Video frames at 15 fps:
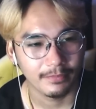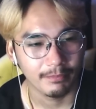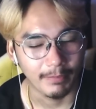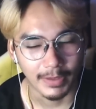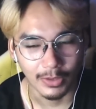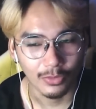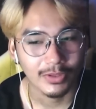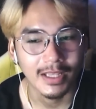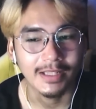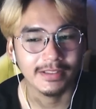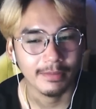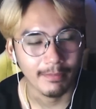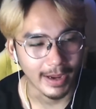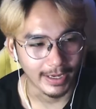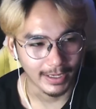เป็นรุ่นทัน
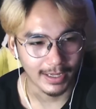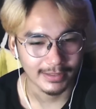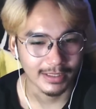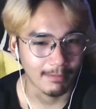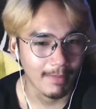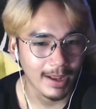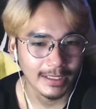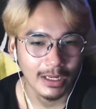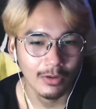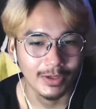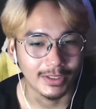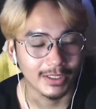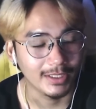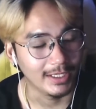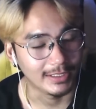สมัยแล้วสามารถเข้า
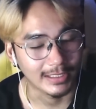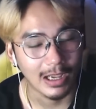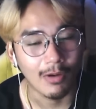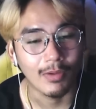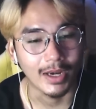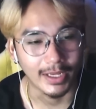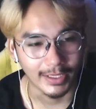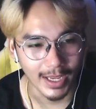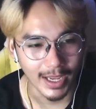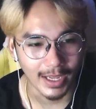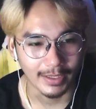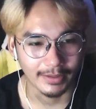อินเทอร์เน็ตเข้าอะไรได้